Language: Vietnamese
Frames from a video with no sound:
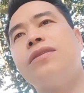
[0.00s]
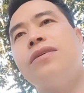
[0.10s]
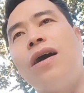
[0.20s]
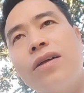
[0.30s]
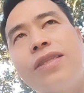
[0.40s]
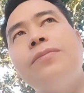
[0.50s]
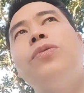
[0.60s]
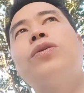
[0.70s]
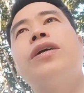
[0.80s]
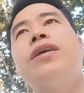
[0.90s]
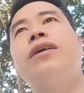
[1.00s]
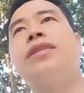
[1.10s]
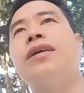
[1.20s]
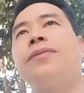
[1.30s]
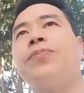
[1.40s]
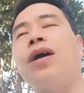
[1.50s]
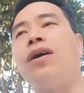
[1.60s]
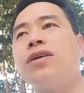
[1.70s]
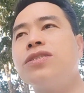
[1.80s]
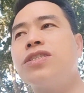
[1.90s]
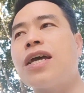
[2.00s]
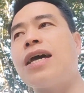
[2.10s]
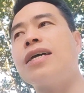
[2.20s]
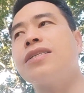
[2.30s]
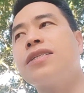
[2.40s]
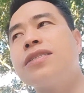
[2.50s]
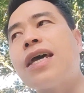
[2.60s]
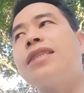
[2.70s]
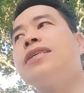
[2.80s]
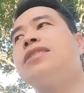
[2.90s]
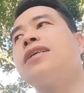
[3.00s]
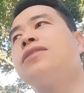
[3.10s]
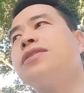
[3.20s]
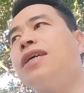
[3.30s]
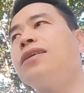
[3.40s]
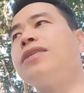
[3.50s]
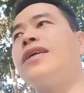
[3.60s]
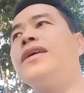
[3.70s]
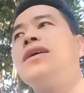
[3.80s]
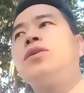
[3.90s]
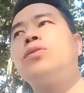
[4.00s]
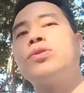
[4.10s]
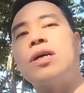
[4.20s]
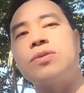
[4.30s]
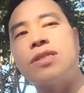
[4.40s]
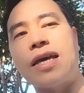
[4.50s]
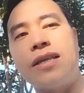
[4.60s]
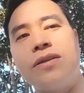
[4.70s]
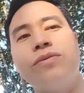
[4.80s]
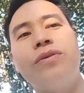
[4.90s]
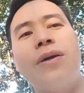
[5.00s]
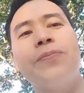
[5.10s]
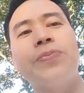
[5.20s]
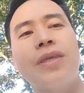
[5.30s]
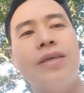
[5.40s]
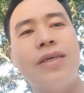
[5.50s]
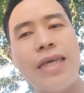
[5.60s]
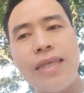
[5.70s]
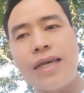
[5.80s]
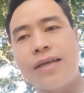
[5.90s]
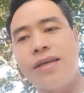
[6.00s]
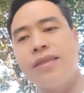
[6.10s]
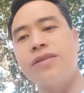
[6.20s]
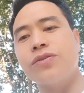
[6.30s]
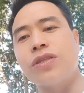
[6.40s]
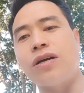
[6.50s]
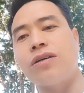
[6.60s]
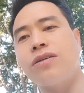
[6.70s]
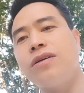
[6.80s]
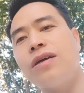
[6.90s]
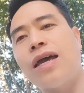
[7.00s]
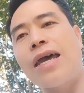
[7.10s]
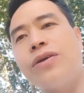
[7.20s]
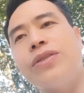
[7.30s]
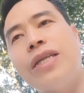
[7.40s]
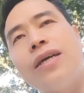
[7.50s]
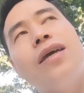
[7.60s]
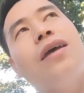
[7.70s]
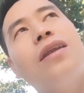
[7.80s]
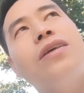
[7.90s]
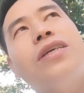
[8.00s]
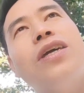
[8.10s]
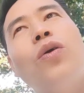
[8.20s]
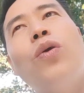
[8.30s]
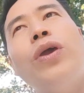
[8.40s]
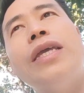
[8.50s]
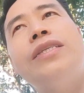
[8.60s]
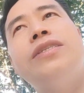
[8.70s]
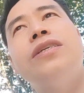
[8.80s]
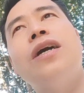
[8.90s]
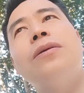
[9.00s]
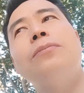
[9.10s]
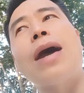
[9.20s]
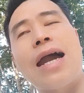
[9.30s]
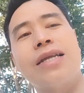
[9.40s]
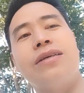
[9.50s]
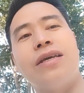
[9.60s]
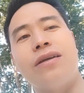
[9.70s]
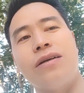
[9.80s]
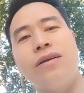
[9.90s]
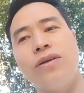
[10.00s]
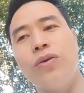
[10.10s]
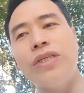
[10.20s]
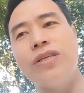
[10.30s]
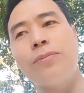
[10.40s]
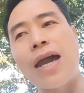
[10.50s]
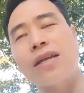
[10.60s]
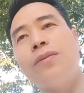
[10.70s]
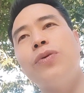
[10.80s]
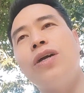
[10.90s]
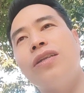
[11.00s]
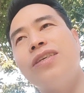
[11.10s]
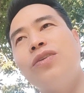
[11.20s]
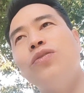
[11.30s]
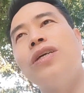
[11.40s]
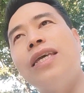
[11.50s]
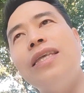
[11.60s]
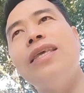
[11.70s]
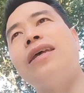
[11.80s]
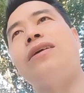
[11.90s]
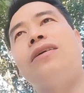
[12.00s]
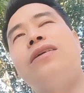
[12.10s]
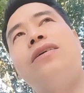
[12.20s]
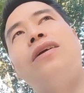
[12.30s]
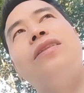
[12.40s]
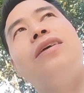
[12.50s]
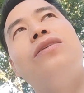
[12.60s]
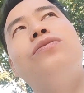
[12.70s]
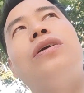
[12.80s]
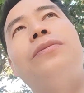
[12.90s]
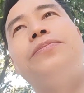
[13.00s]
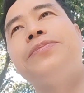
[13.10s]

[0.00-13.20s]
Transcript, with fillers: o tiến mục là giờ thì um, o ra ra thế ra cứ xe nó chị cụ tàu chạy lu um, kỹ nha nhớ trò tỏ hà nội thế nào là giờ tiêu huy chương bạc nó này giờ huy chương bạc nó bây giờ tiêu lu kỹ nha nó là giờ tiêu lu um, uh,